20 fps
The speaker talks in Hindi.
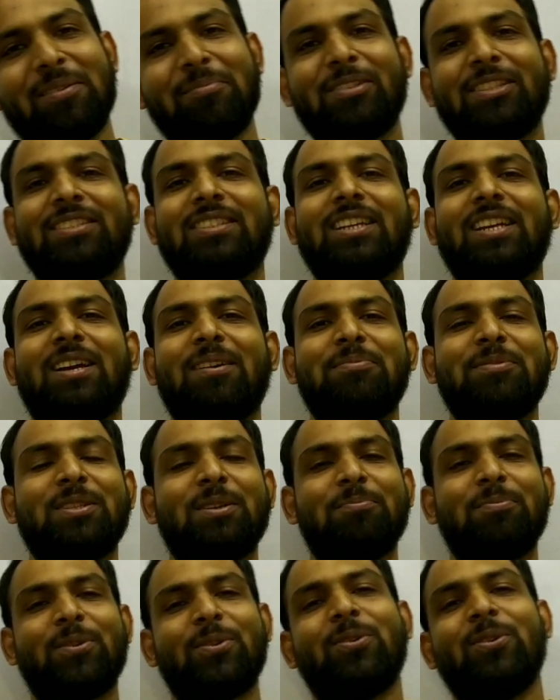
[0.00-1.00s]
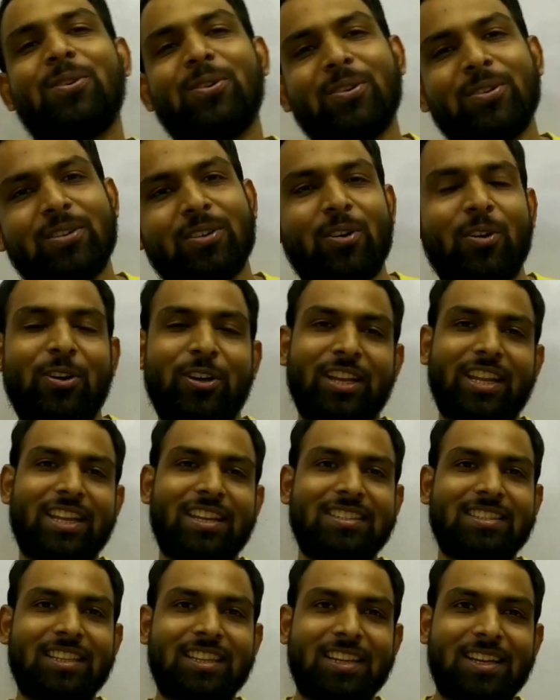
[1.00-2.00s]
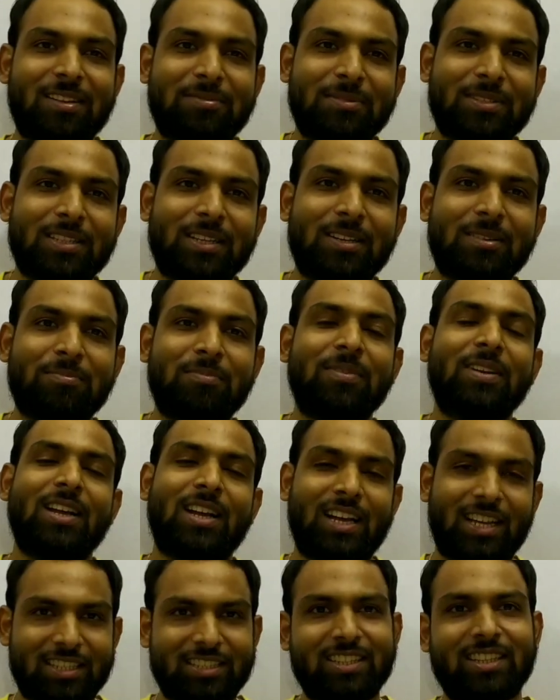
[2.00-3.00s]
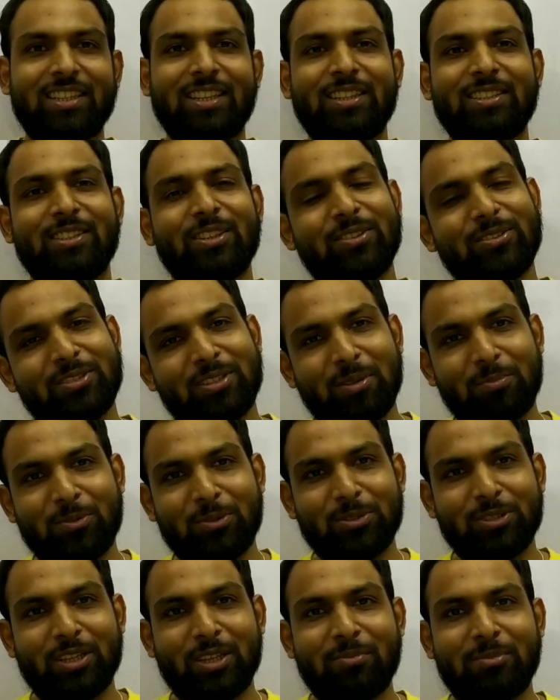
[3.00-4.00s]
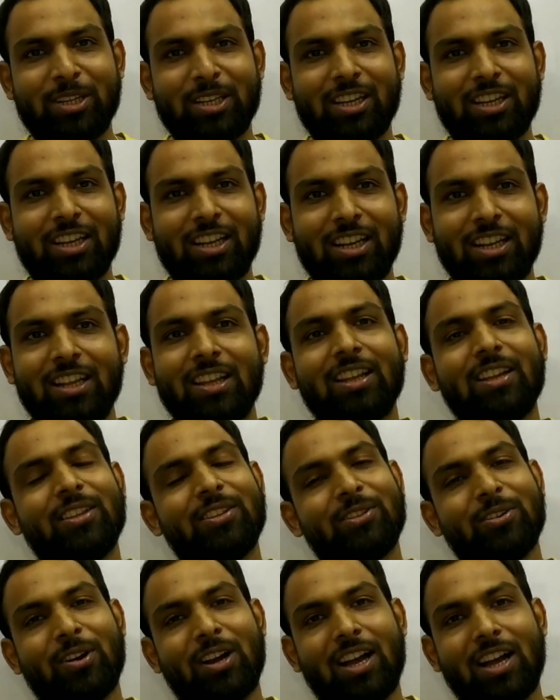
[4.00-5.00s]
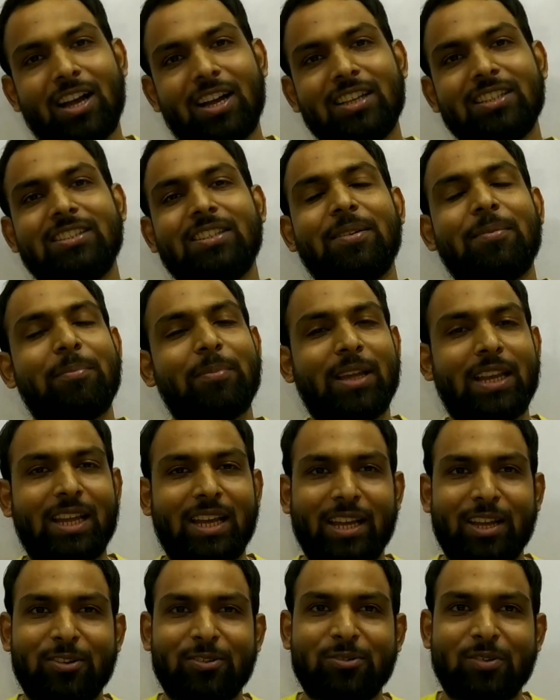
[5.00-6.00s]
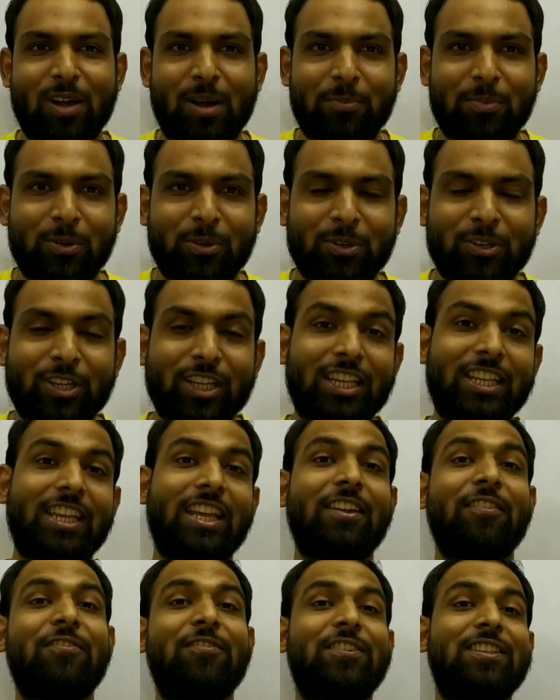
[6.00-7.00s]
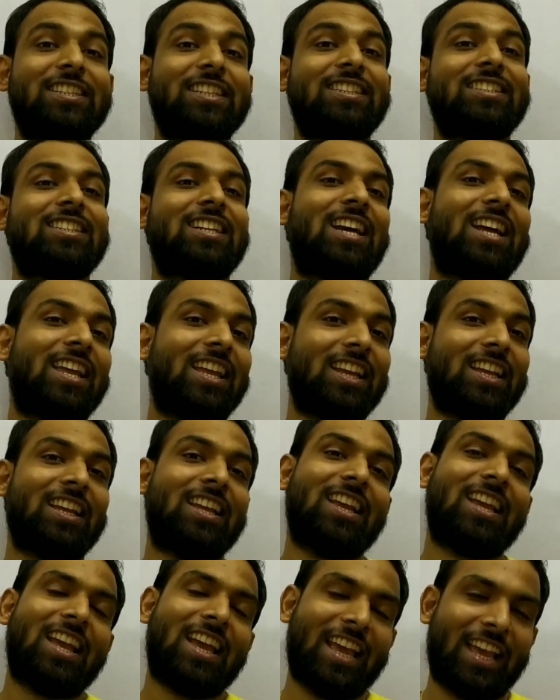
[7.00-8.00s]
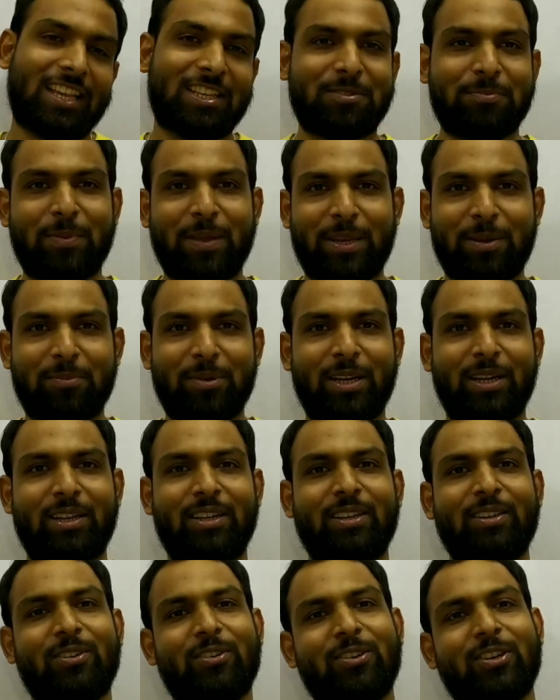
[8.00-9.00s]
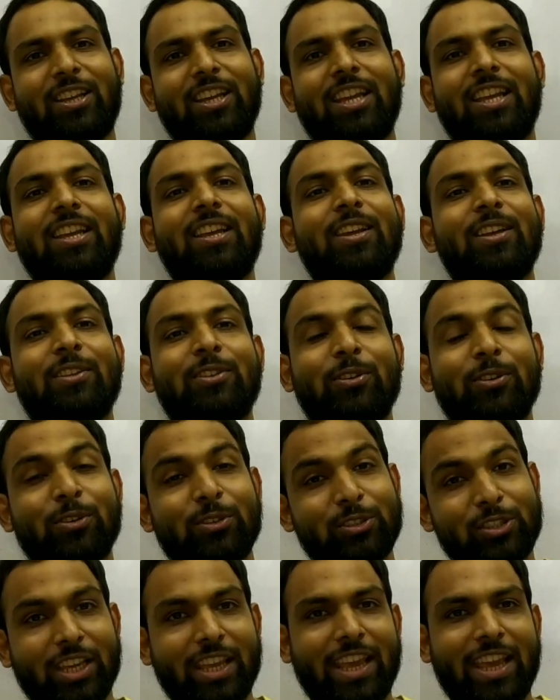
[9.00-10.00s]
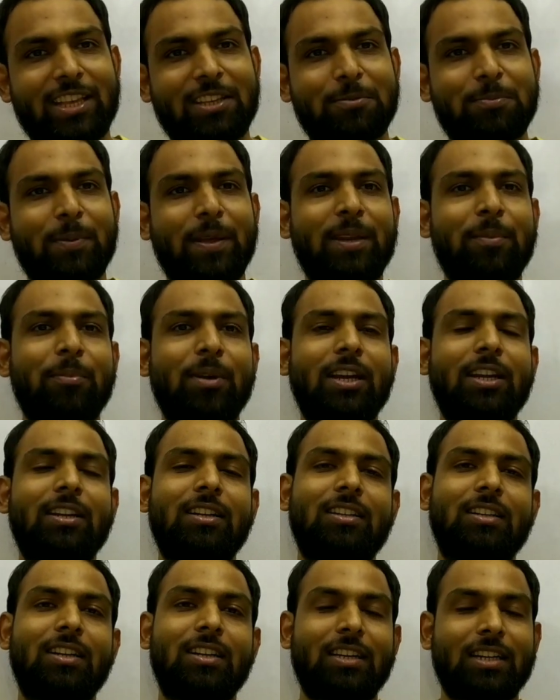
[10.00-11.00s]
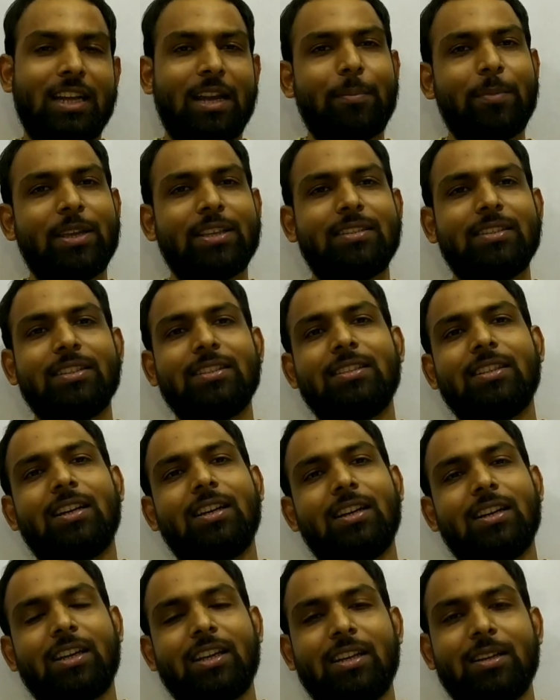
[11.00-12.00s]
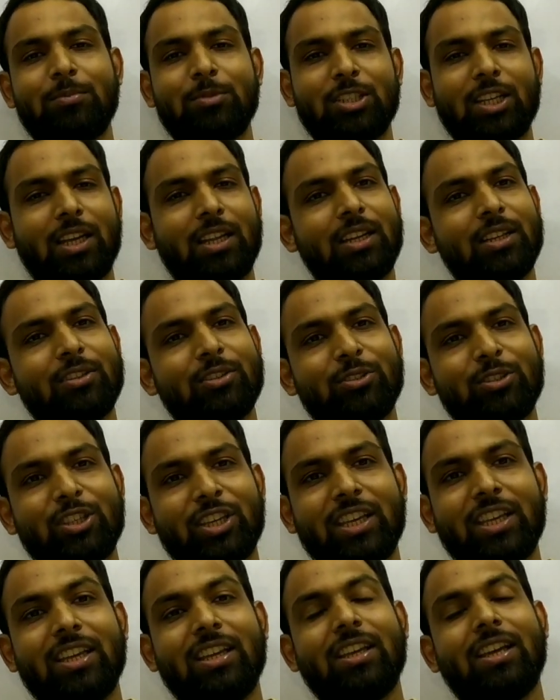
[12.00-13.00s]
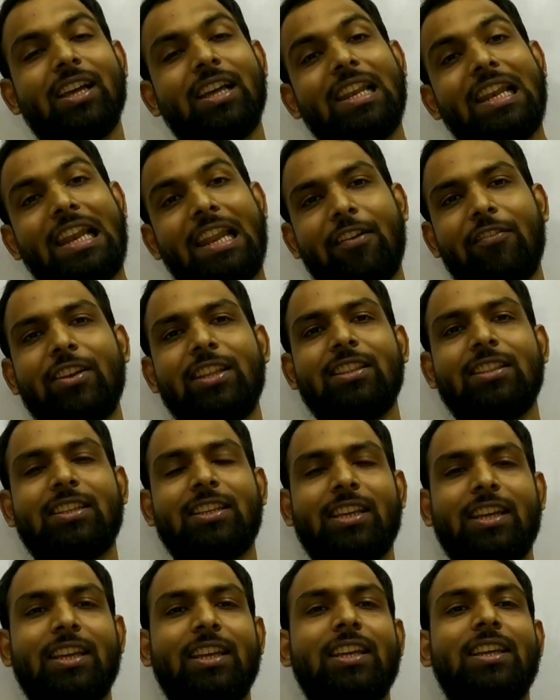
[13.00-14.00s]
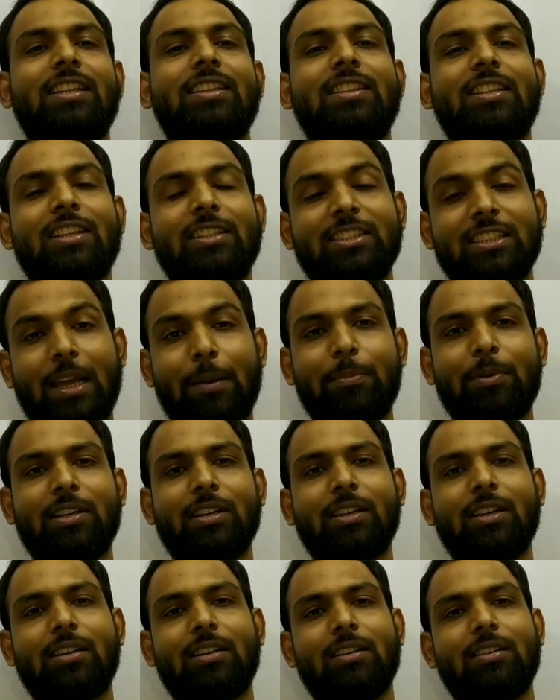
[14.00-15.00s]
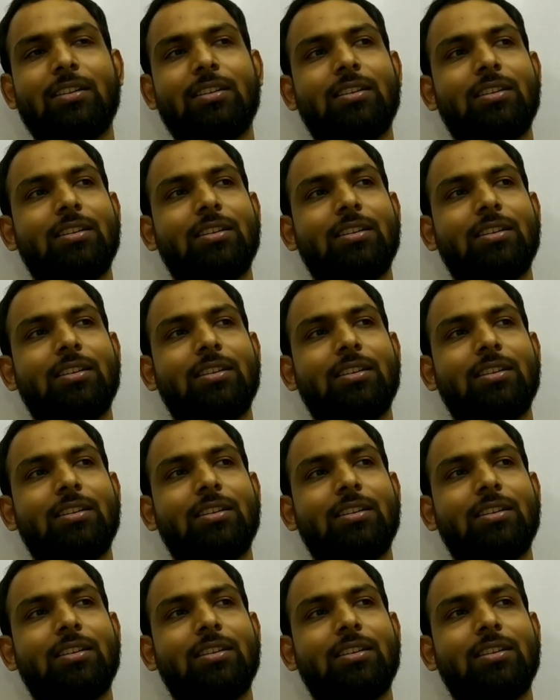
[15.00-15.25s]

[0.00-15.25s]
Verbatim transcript: नमस्ते आप सबको और कैसे हैं आप सब आशा करता हूं सब कुशल मंगल तो आज मैं लाया हूं आप लोगों के लिए फिजिक्स का एक एक्सपेरिमेंट ओके तो ये एक्सपेरिमेंट का बेसिस अगर हम जाने तो ये इलेवेंथ के चैप्टर